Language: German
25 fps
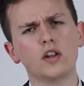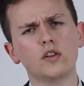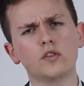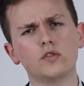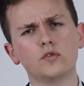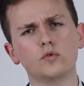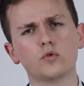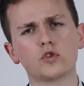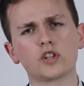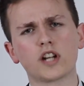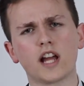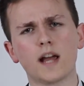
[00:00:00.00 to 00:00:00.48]

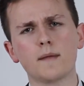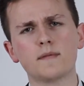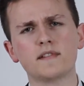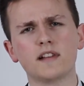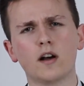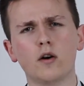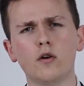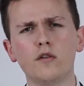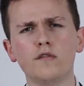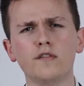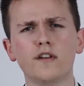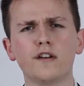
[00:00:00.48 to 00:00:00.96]
Du schreibst
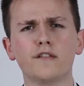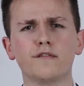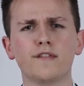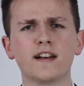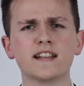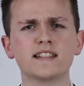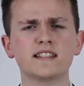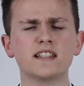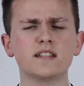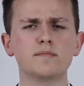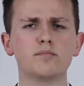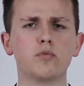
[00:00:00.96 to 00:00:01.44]
auf,
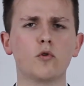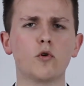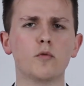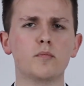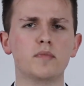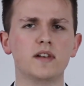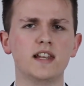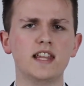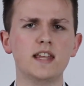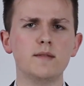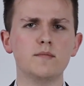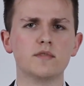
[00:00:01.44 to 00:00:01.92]
was sind
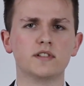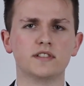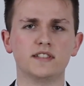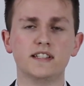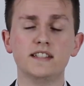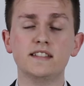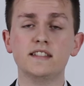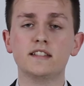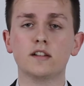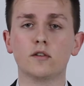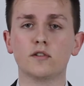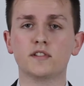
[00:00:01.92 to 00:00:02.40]
Probleme, die
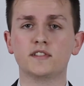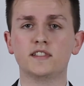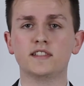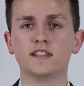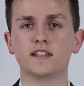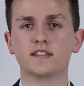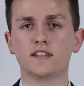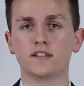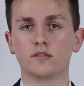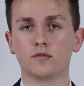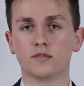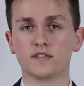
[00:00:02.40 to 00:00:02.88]
sich aus
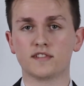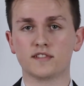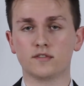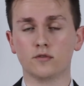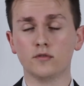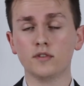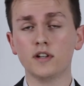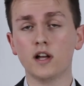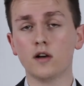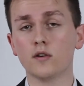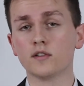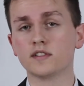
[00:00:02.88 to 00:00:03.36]
dieser
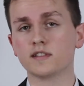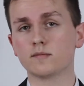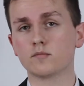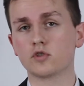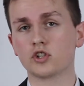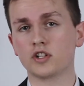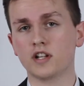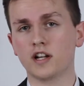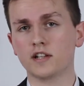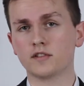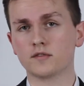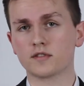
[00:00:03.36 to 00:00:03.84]
Situation, aus dem
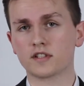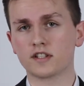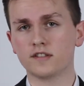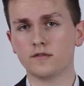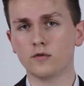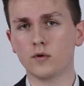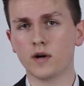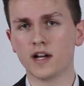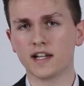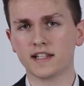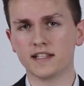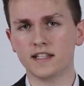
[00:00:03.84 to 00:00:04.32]
Status
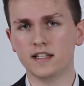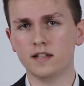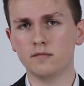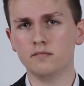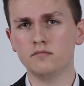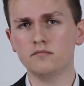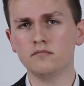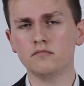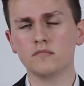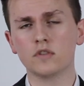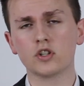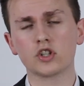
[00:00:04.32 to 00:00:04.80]
quo
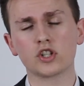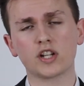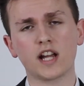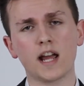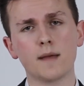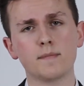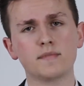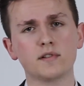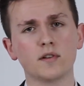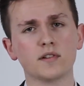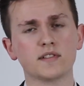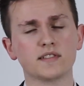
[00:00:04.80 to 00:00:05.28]
ergeben,
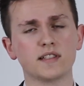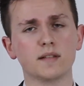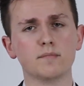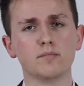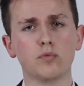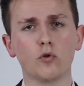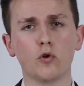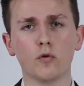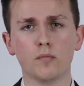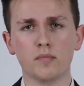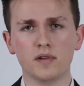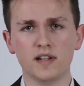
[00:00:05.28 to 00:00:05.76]
schreibst aus den
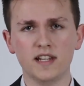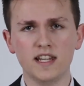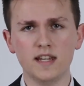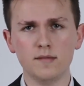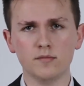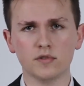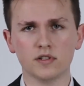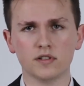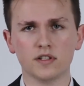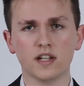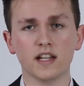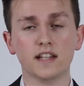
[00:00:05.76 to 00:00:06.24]

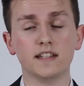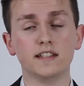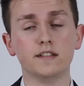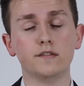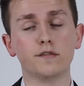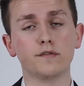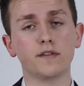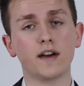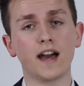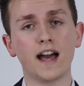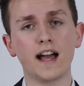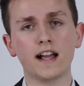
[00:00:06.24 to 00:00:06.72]
Problemen die
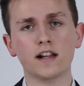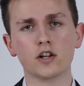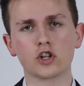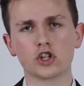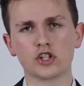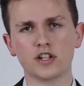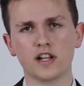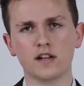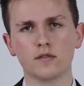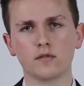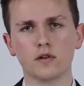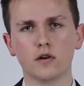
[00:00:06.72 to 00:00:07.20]

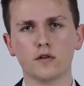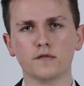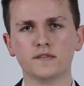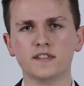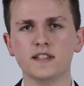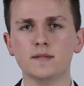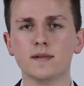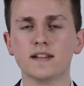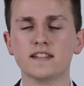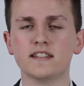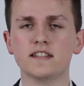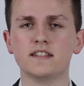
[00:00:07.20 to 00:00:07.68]
Fragestellung, auf
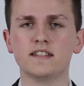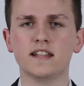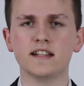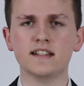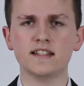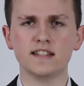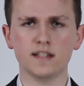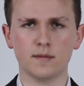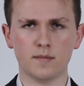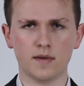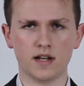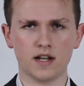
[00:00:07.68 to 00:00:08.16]
die man sich
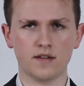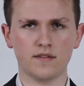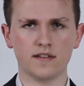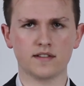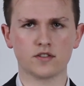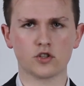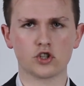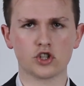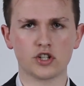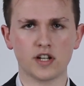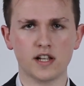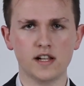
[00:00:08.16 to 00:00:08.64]
jetzt
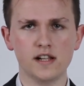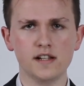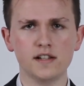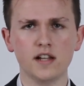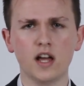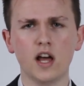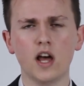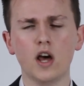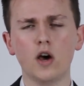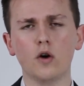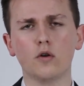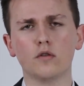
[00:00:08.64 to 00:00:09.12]
normalerweise stellt
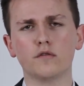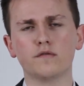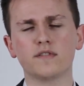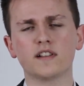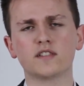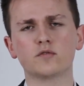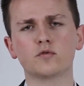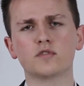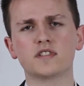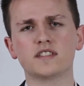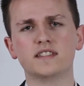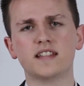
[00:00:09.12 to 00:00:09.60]
und
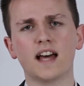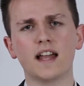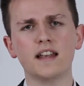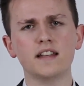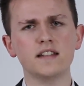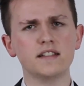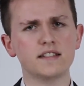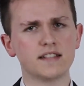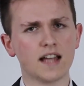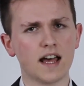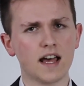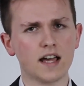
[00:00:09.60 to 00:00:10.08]
versuchst
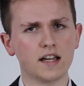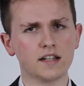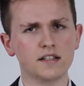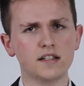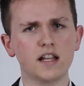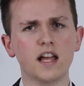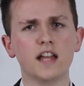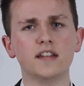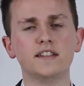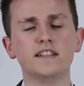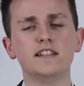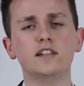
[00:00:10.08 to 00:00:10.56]
dann darin
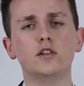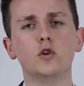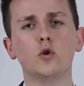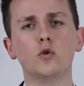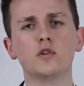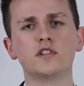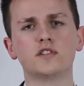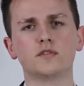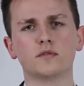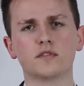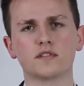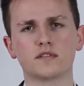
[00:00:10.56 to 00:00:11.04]
die
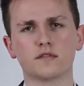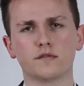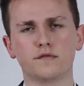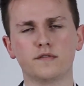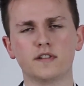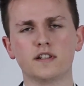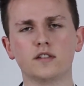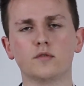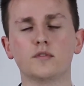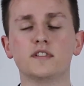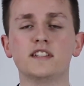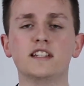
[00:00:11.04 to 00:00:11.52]
Lösung zu
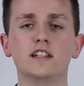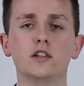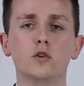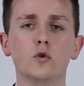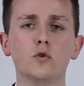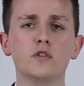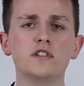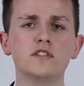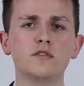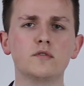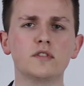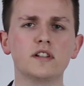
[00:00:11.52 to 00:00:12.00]
finden. Und die
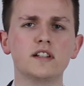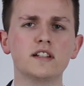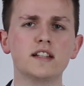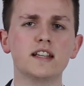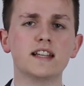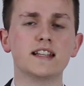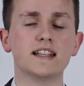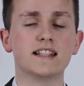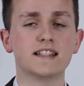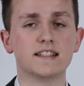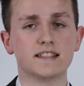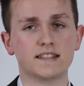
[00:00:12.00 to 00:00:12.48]
Lösung
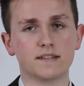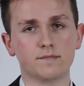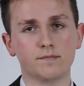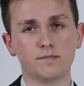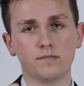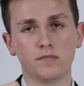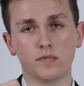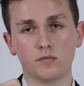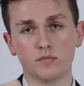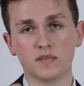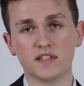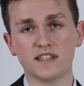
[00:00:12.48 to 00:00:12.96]
ist
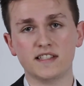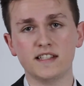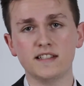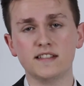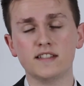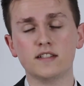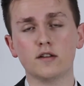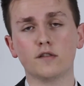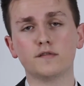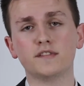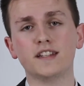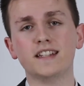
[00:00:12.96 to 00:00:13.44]
beziehen
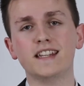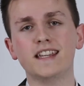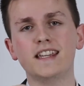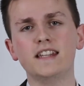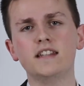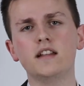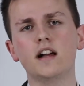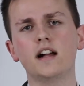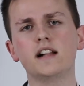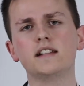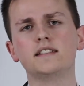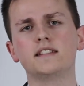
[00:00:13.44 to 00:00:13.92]
sich auf den
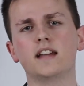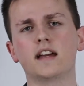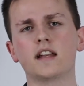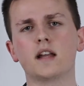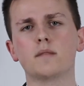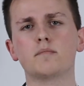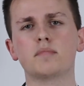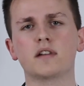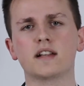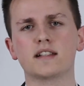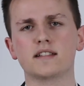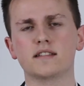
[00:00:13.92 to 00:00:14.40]
Inhalt deiner
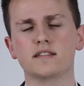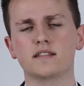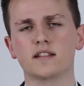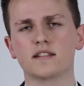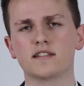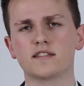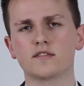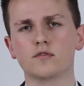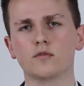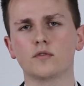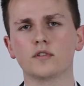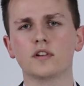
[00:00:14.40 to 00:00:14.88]

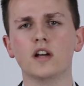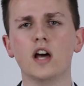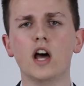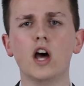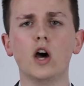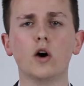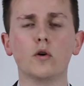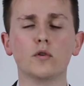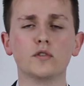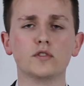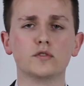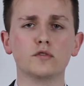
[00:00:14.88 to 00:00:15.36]
Präsentation.
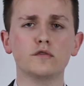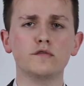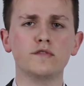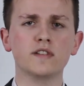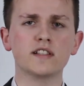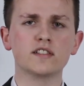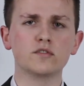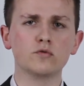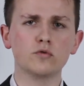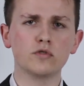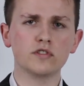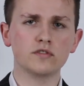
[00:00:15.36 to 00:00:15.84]
Und so
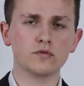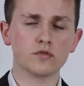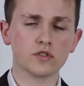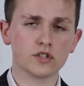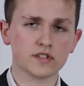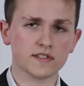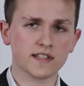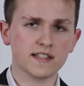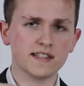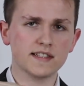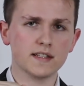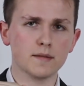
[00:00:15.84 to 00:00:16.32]
versuchst du
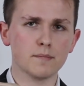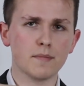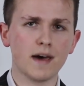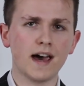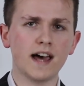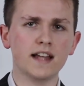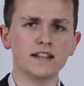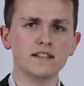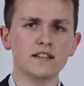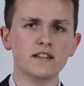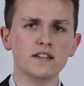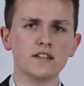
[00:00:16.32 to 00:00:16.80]

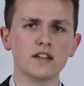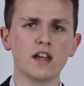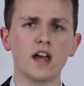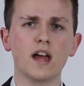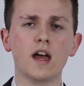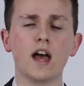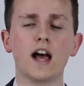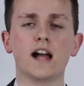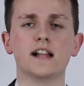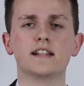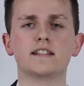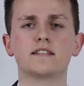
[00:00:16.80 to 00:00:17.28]
systematisch
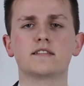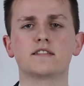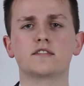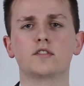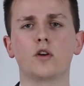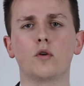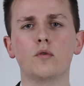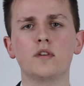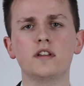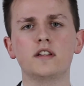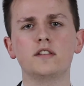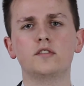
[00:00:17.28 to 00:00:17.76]
als
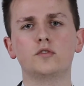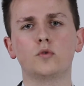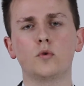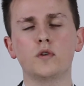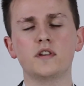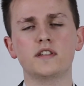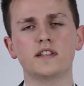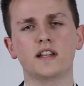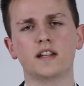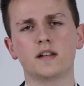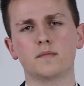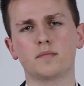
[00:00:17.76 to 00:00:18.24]
Story
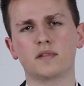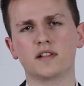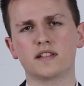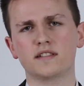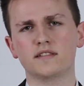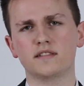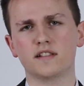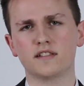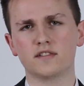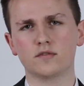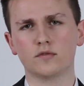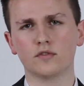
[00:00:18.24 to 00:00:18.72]
durch deine
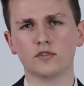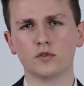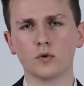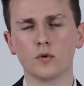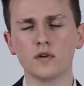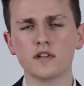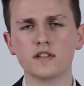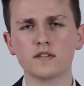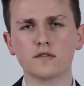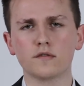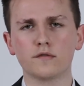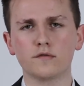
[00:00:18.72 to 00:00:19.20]
Präsentation
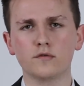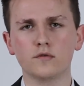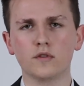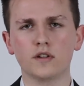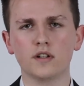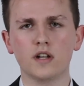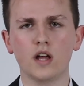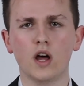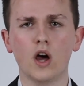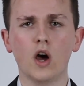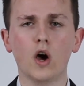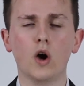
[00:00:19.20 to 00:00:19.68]

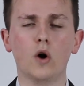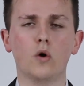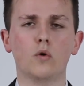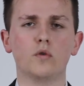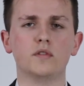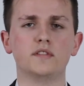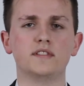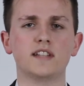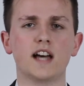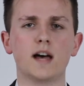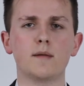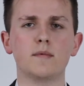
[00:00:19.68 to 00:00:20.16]
durchzuführen
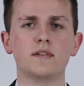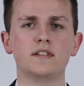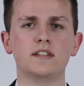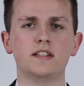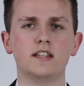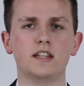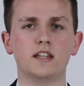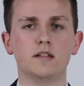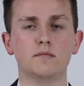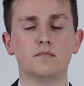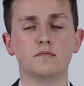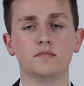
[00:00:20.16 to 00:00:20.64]
und damit
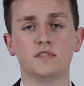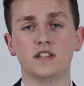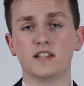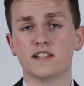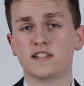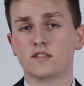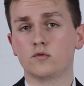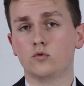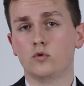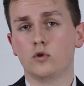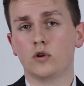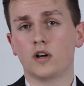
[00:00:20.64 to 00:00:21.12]
eben den
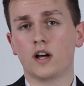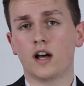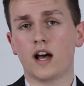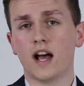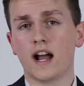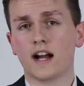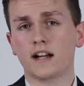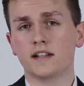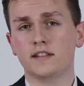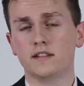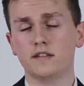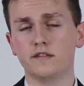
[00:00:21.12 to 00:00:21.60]
Zuhörer
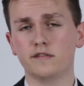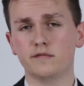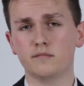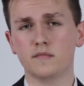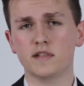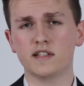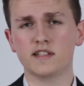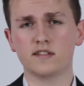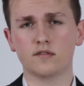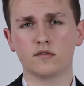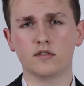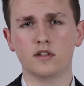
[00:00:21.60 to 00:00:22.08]
aktiv
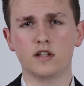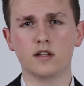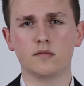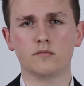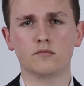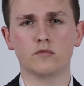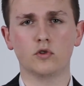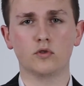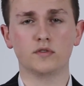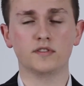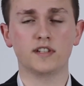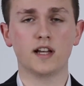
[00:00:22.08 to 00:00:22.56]
mitzunehmen und